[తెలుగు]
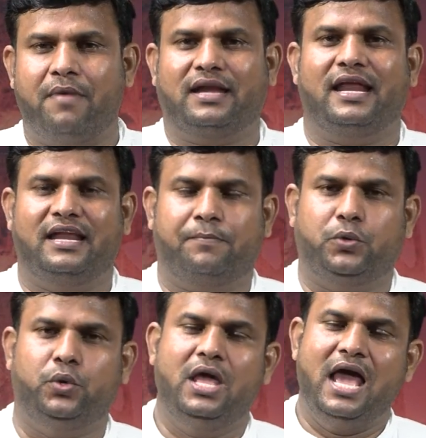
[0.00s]

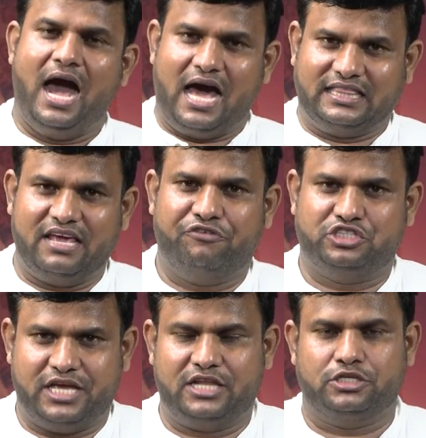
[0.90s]
మాట్లాడినప్పుడు అదే
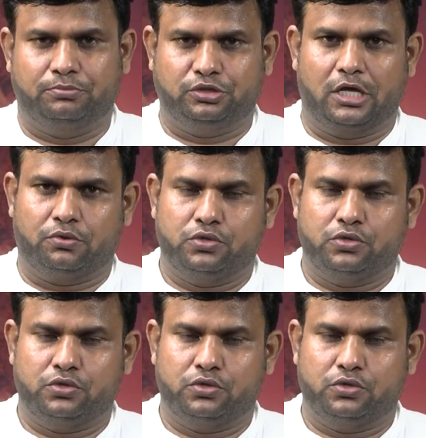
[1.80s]
విషయాన్ని చెబుతున్నారు